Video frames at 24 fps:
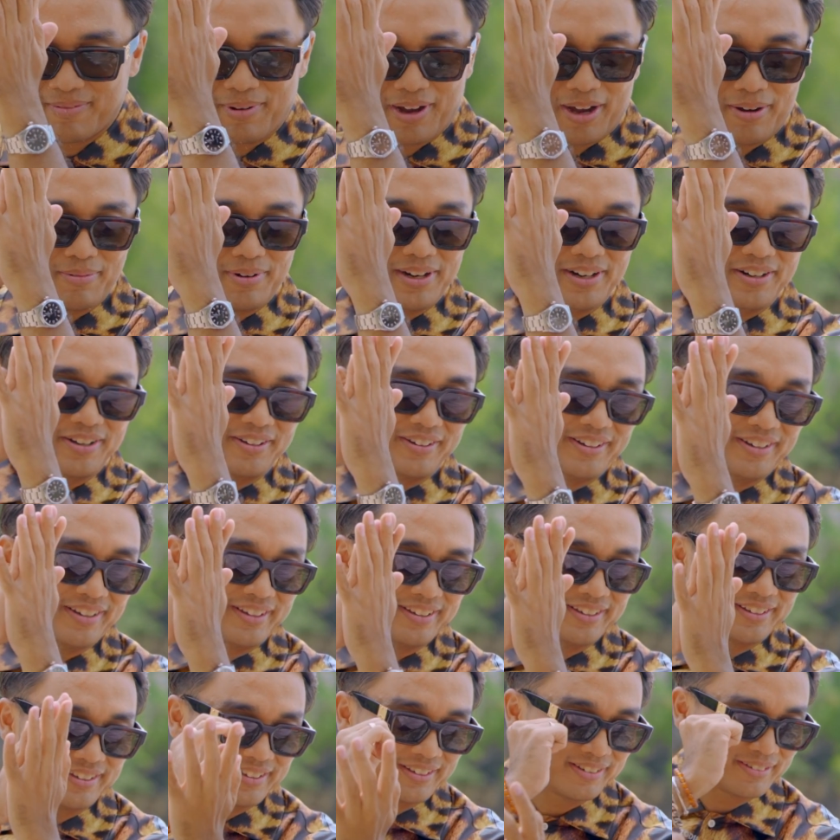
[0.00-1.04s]
Apa kabar, No?
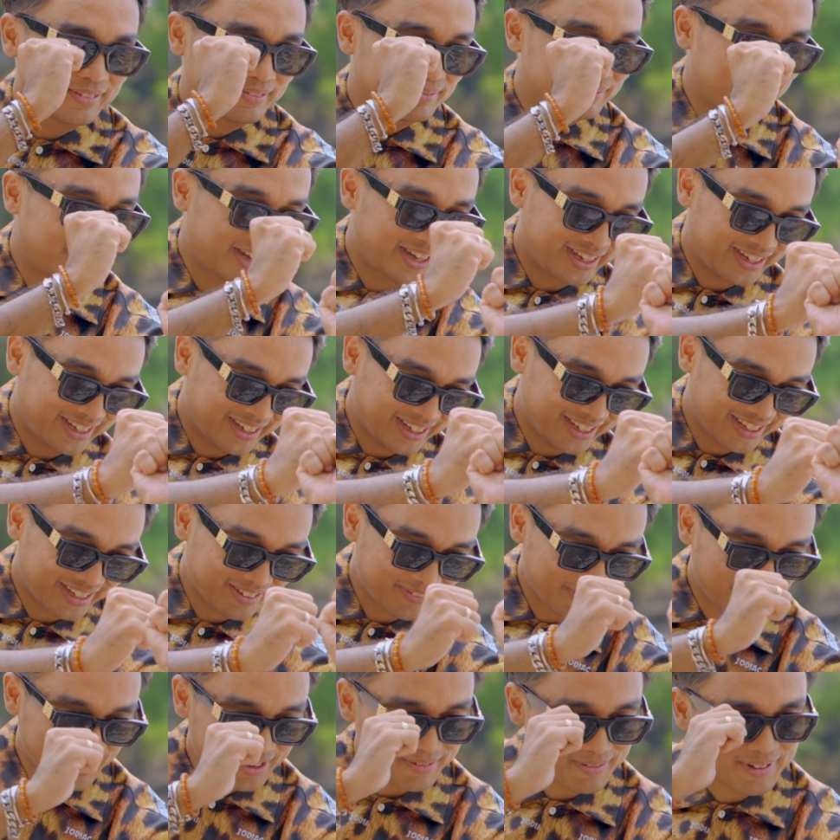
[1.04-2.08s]
Apa kabar, Dip? Baik.
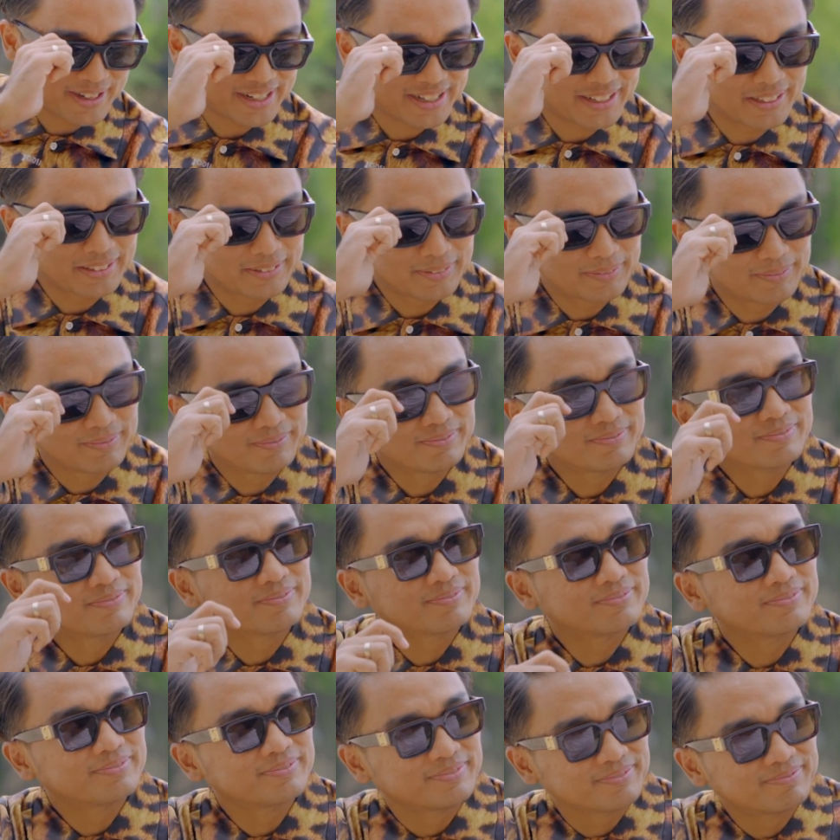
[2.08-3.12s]
Jadi Dipa ini
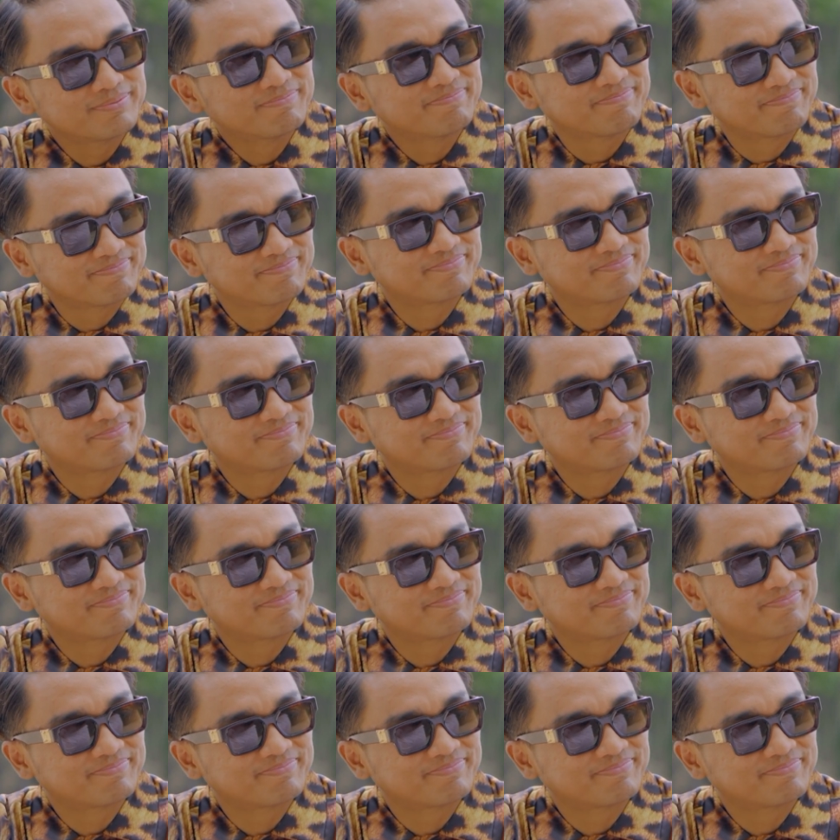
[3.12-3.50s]
belakangan